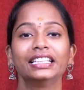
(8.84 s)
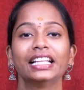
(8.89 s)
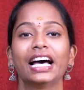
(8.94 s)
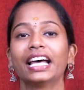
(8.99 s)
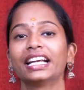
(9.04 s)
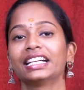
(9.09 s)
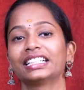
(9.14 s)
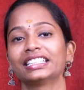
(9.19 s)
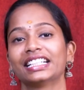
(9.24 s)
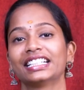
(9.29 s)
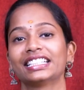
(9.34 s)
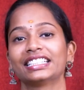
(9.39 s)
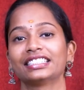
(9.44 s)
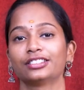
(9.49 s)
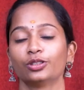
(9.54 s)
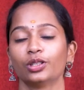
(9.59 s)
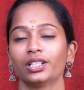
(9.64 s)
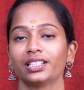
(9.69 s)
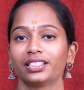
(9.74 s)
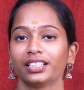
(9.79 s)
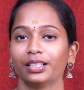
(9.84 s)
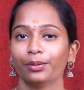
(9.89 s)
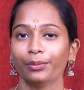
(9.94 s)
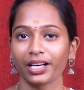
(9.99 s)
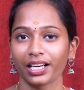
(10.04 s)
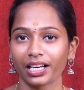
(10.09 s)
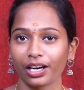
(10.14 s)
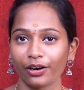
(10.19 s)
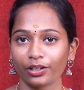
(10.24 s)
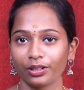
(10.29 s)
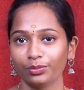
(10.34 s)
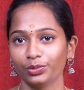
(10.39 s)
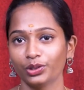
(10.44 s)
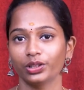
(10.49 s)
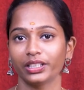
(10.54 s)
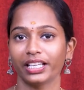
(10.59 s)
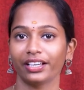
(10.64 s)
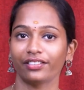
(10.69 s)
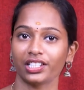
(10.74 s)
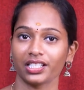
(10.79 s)
తారక్ నటిస్తున్న సినిమా
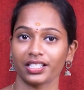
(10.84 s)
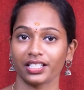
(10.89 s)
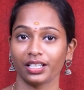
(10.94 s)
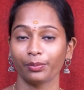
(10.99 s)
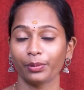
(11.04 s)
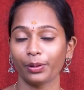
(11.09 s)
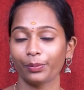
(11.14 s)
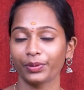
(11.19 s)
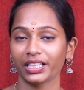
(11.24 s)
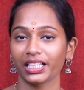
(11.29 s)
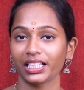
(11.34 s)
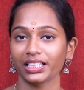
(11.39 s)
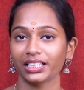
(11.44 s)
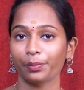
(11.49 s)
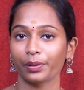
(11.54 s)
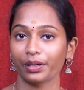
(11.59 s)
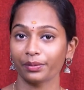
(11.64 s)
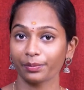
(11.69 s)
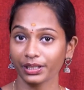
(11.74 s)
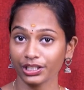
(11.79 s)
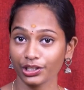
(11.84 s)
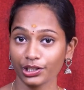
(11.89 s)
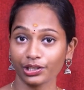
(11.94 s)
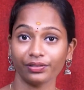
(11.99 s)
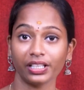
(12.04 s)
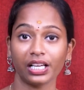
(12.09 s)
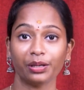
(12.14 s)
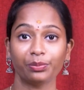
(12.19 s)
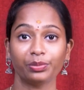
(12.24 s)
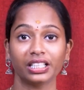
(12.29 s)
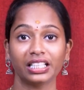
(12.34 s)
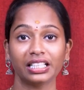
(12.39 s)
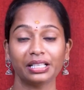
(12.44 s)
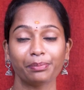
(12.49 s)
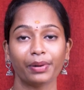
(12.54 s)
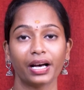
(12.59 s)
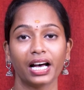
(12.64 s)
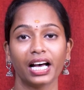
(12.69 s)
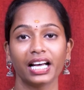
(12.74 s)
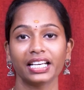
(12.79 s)
కావడంతో దేవర సినిమా మీద అయితే
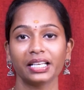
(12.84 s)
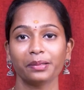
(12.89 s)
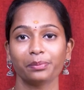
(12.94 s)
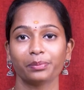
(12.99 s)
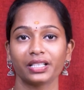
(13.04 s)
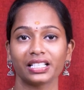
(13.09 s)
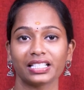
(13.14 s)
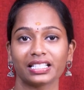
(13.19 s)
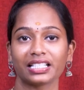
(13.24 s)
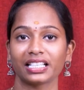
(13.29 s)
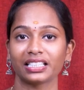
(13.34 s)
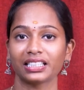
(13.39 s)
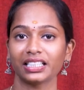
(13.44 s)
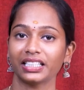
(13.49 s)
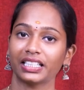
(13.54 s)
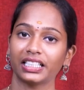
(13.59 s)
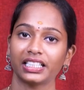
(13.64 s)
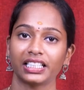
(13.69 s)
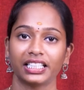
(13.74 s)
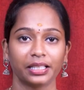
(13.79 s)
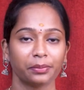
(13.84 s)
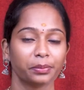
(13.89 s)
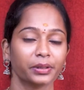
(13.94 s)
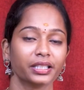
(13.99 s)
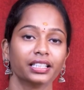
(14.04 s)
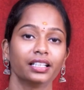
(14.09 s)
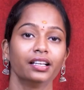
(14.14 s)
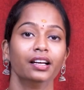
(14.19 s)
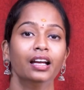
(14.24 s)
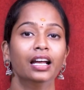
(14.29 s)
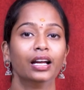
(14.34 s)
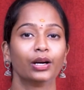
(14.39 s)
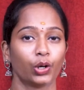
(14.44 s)
ప్రపంచవ్యాప్తంగా భారీ బజ్ అయితే క్రియేట్ అయిపోయింది